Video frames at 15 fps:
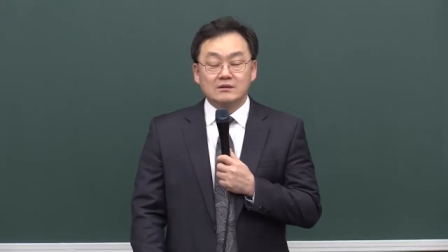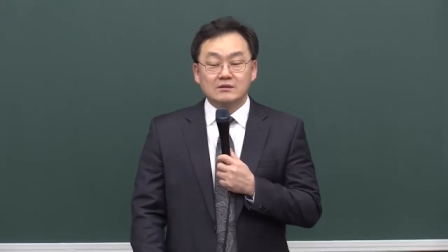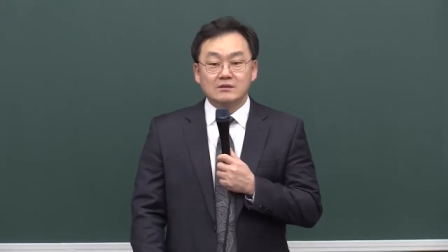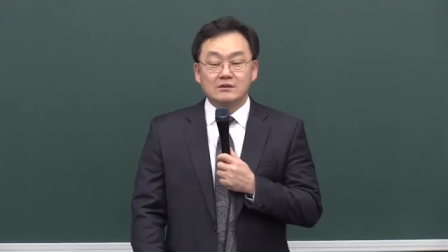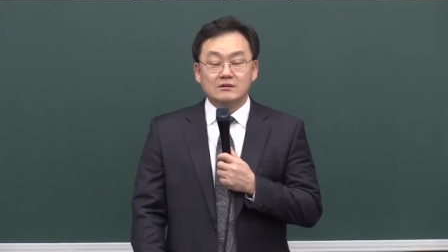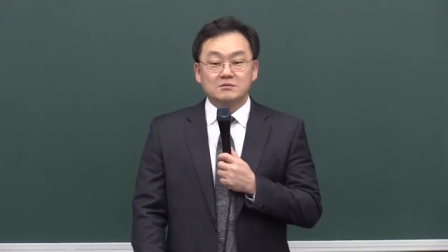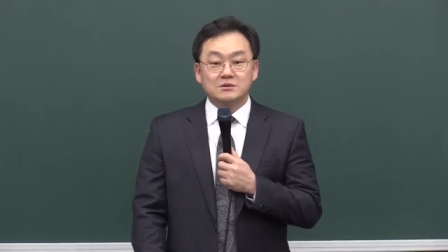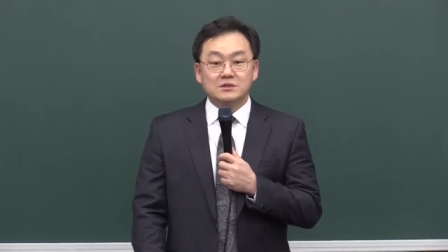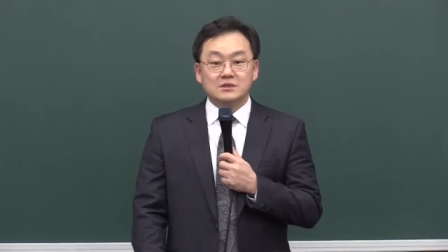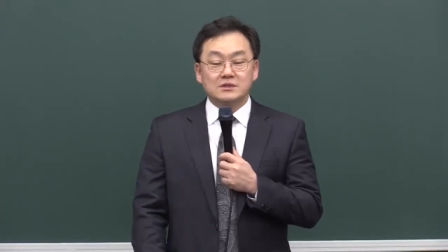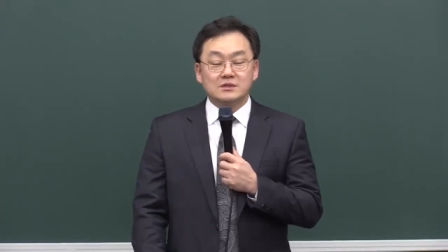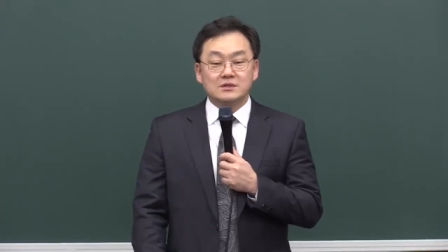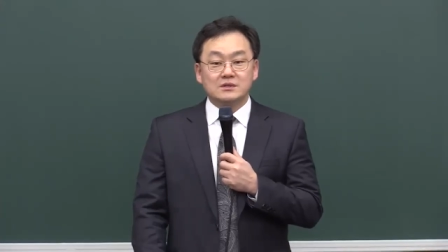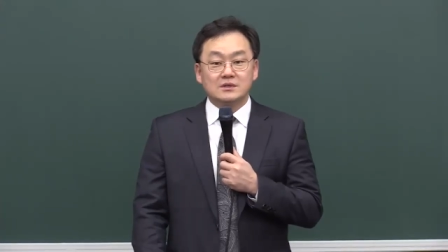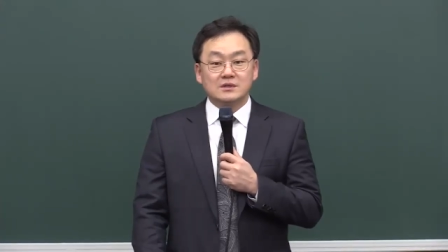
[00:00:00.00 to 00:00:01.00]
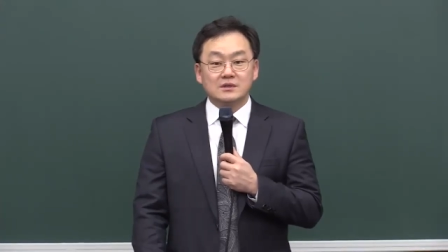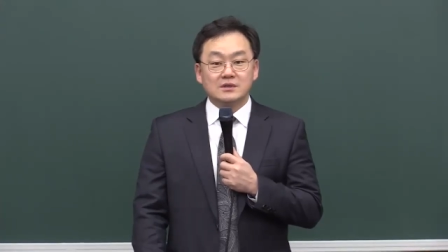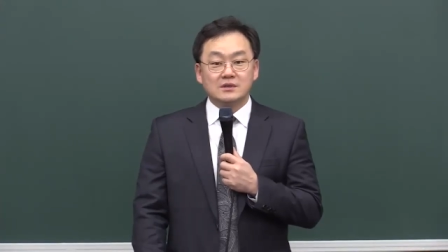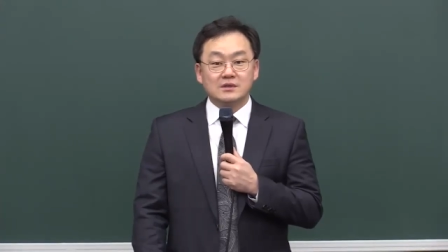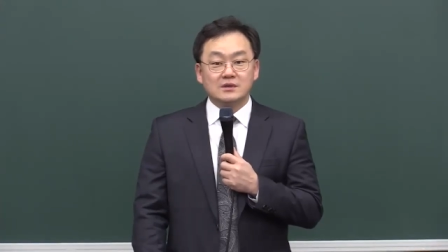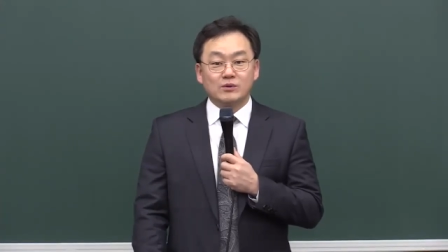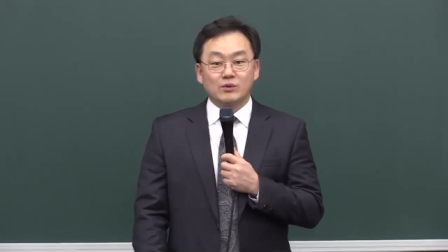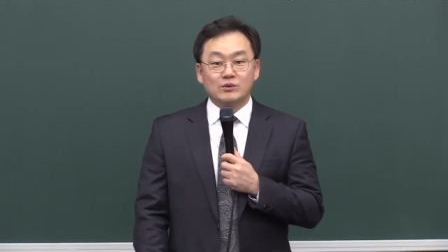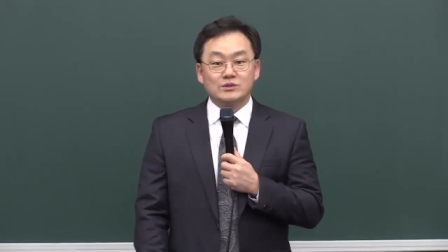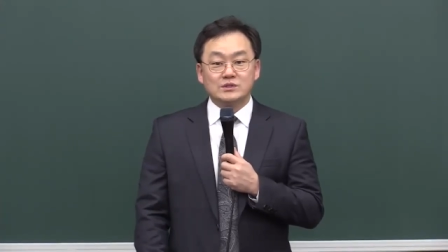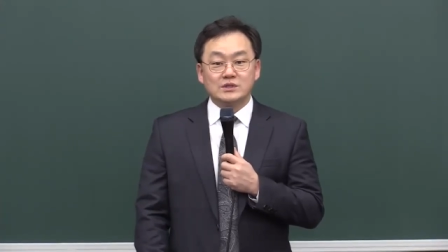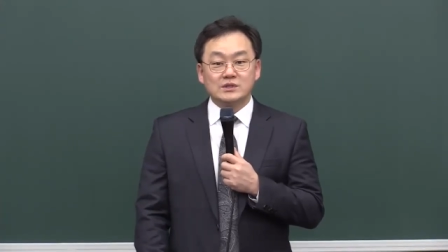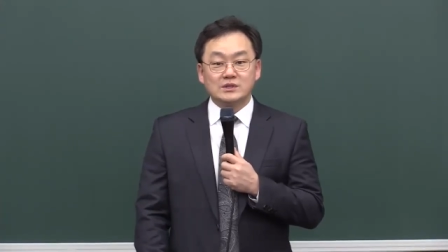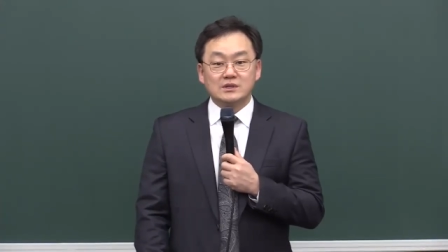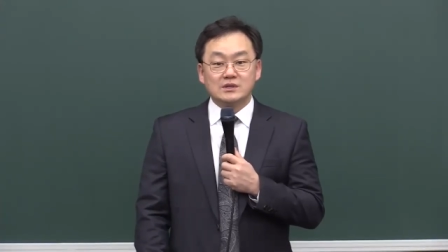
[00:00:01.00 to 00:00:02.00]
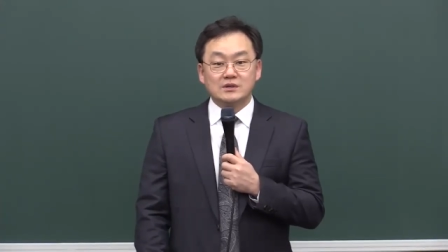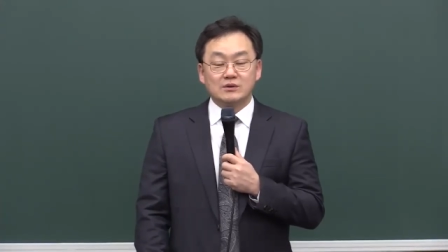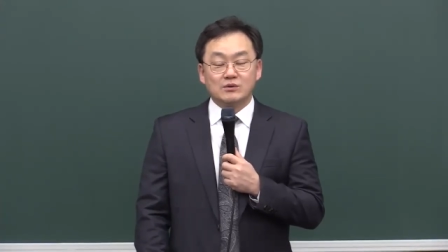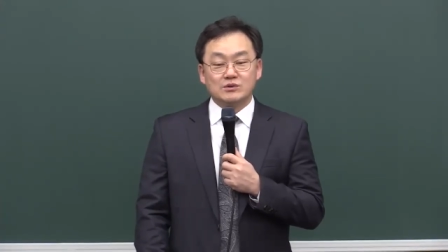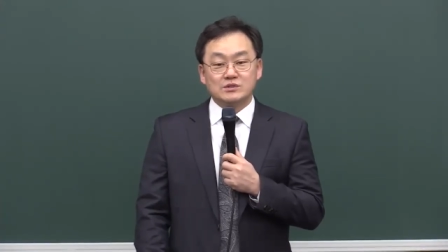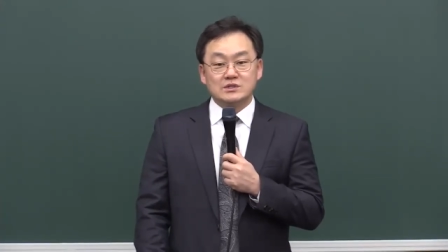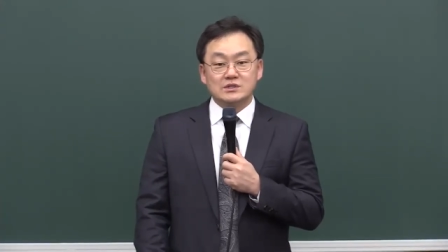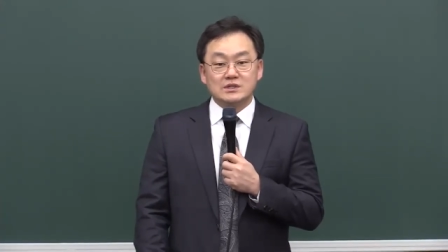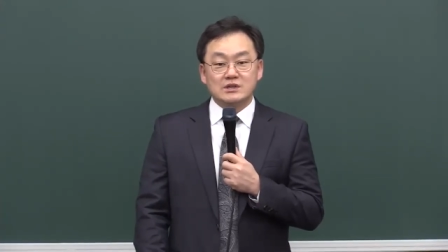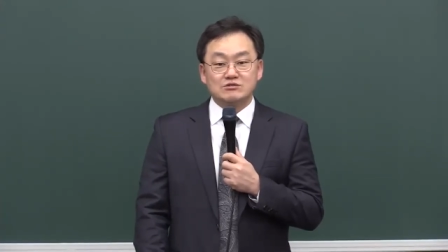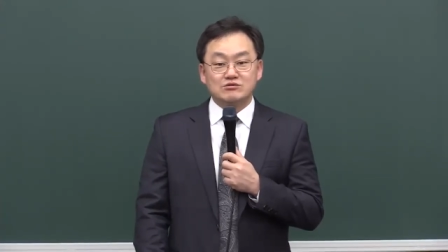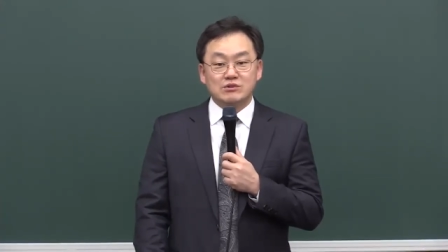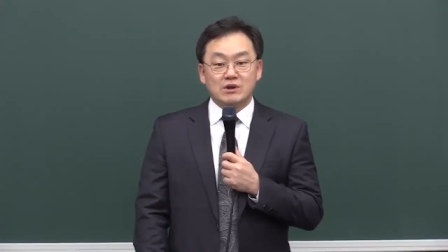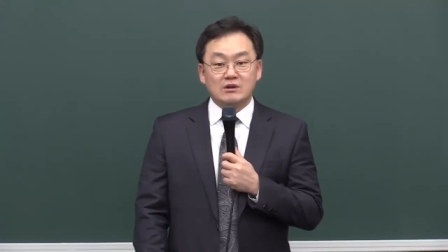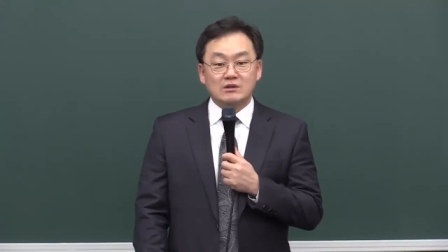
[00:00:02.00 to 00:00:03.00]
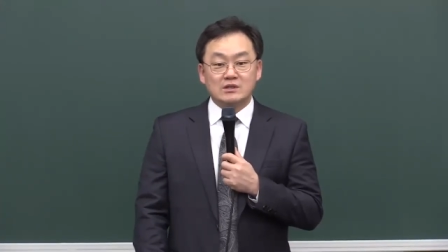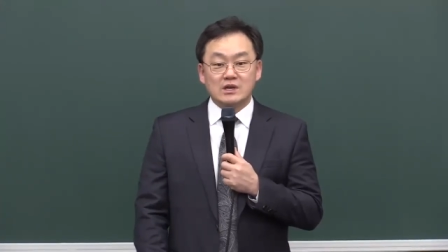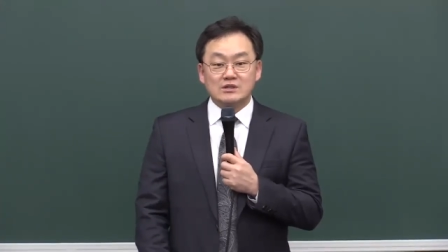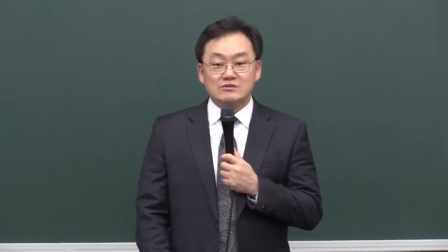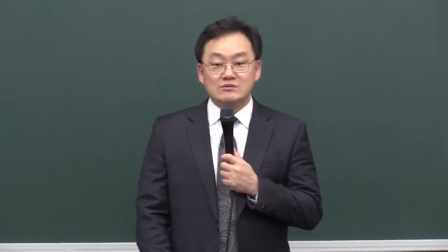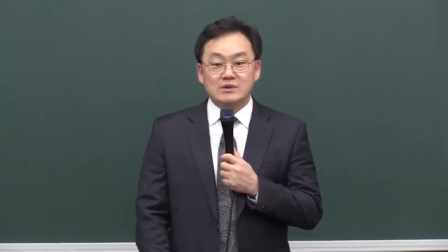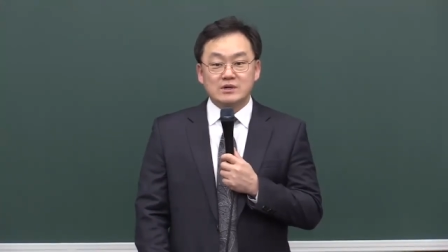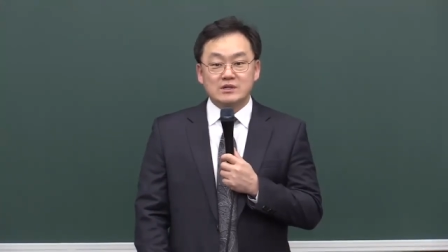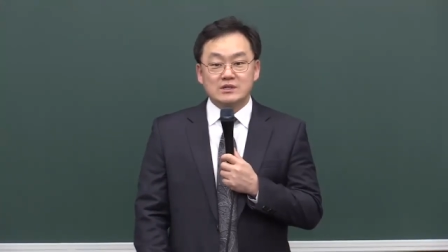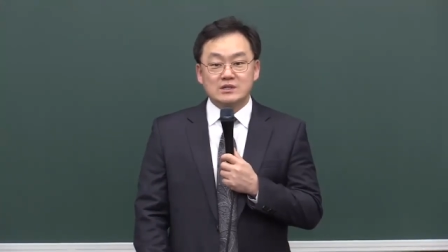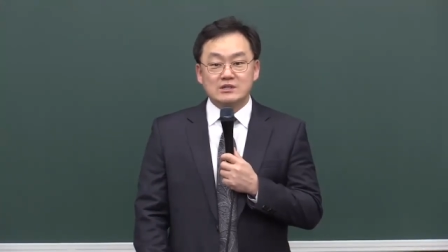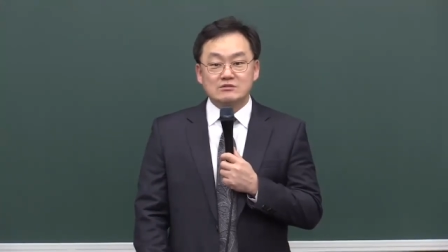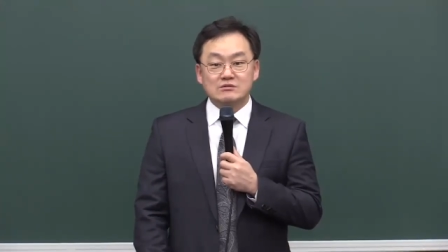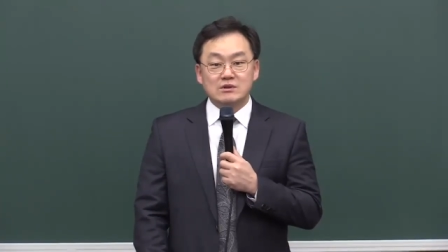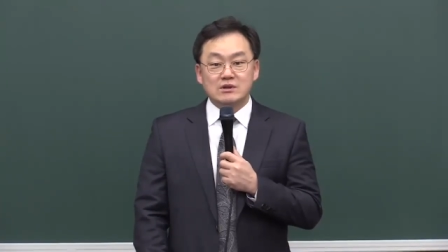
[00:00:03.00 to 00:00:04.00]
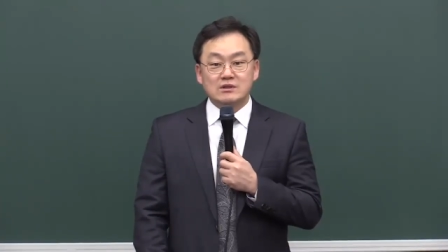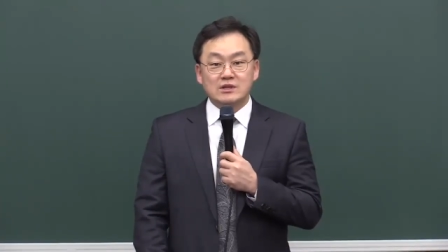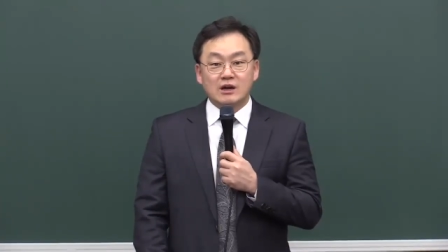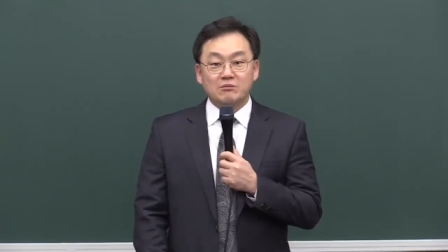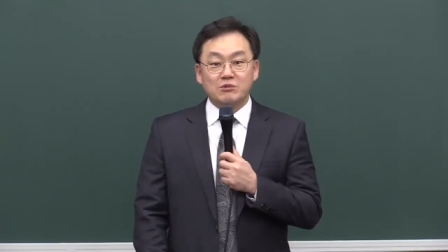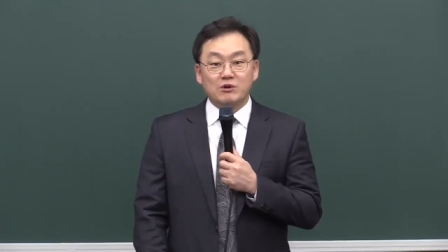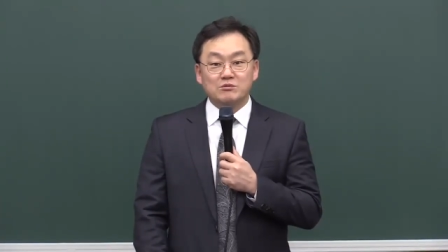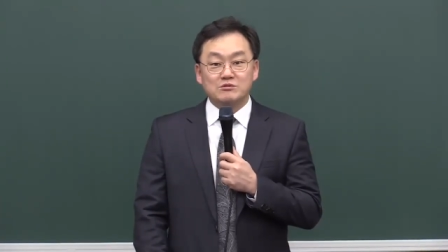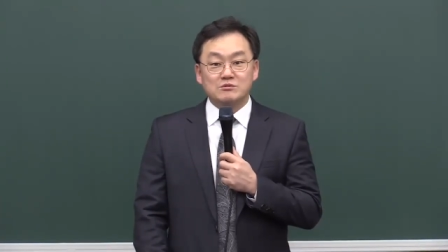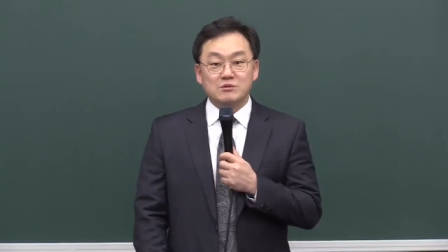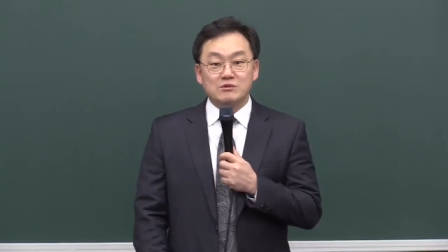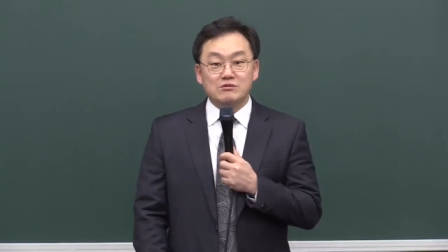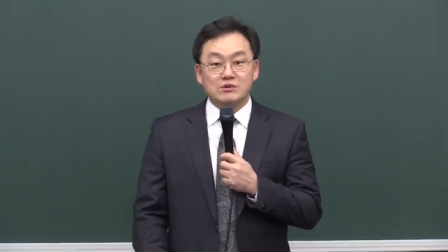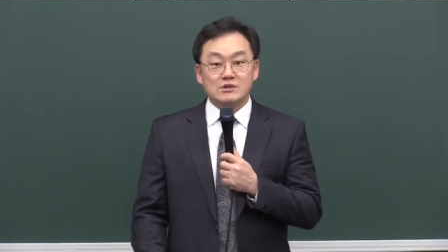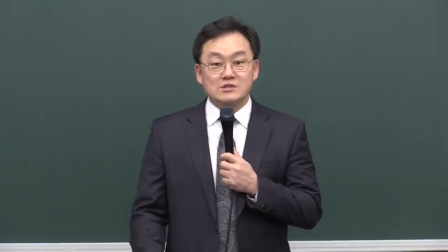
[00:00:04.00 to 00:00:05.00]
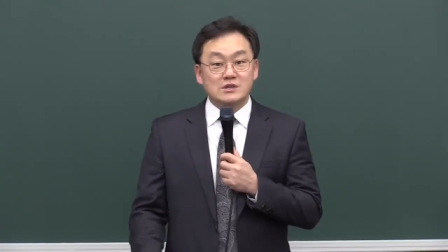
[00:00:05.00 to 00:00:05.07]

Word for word: 여러분 오직 오직 예수라는 예수가 그리스도라는 답이 없으면 우린